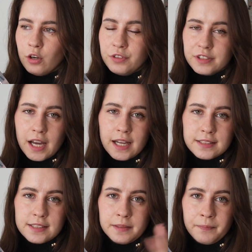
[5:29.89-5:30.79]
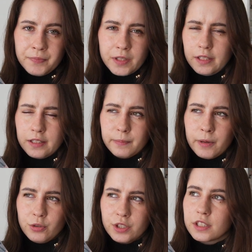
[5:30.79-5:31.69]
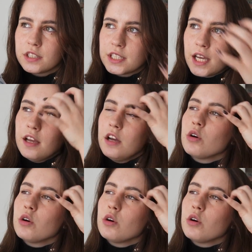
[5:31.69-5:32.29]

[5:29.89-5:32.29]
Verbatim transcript: o Witkacym i chyba o Nikicie.